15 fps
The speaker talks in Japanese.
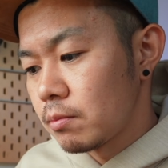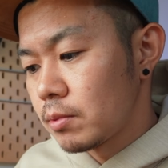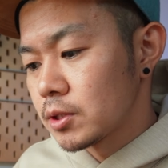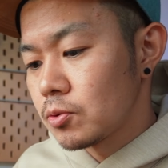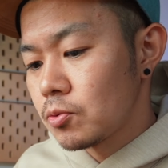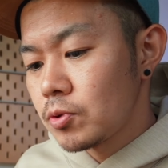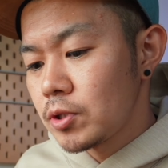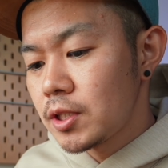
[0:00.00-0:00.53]
まあ、
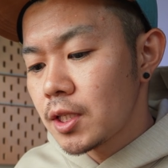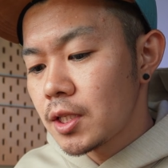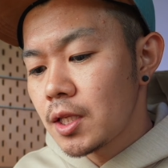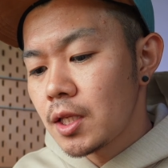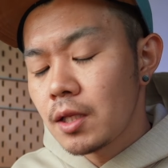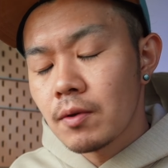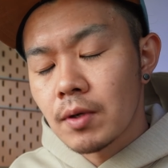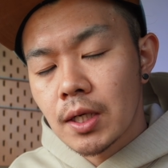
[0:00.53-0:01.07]
そういった
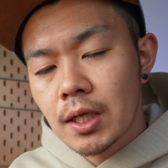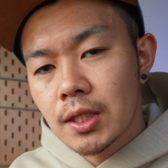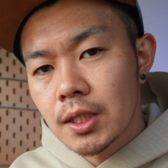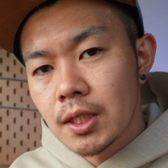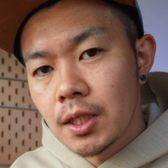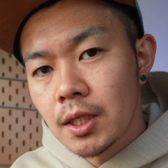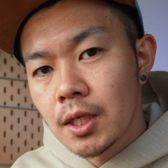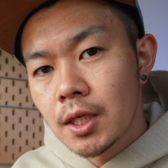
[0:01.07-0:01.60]
点ではかな
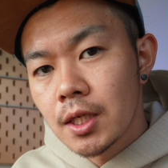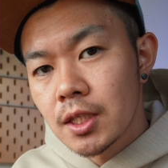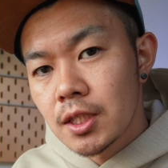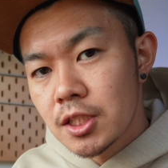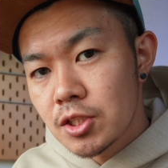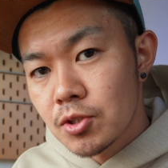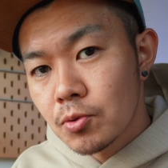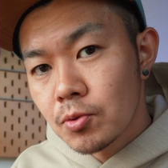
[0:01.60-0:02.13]
り
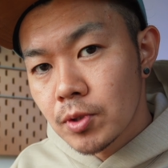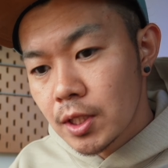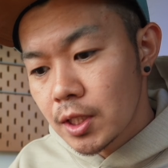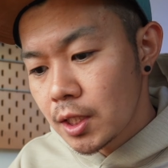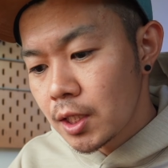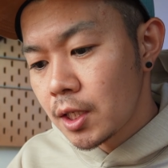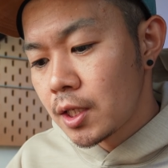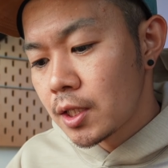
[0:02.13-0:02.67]
希少な
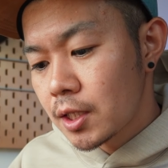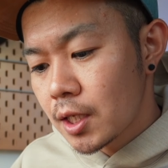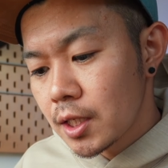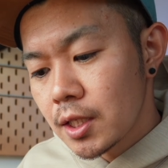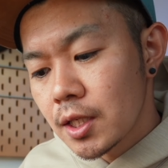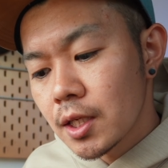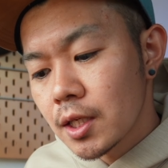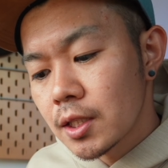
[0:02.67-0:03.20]
ね
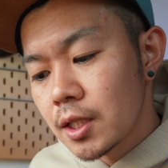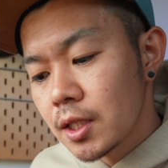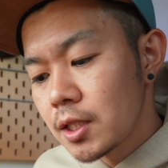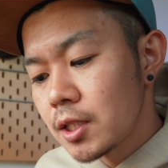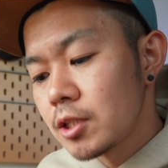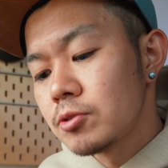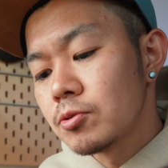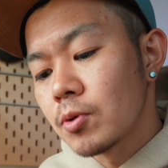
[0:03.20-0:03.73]
体験がで
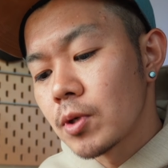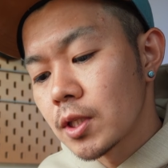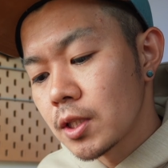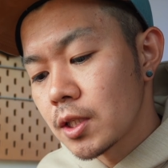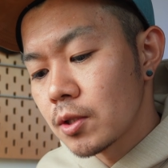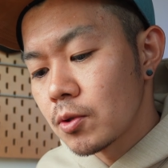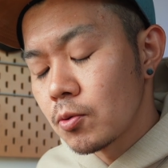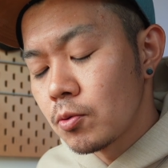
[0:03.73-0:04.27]
きるのか
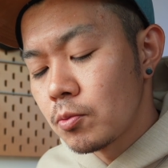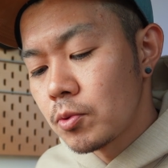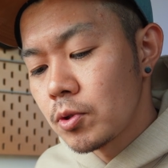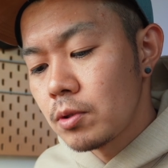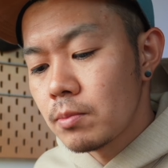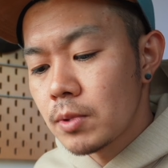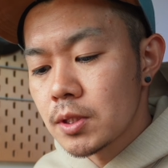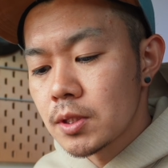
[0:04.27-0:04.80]
なと思
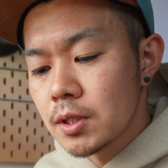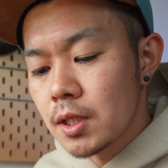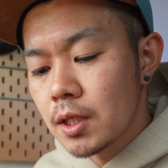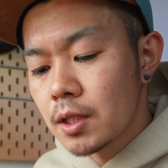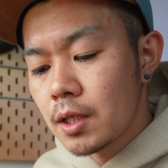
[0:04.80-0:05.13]
いますが、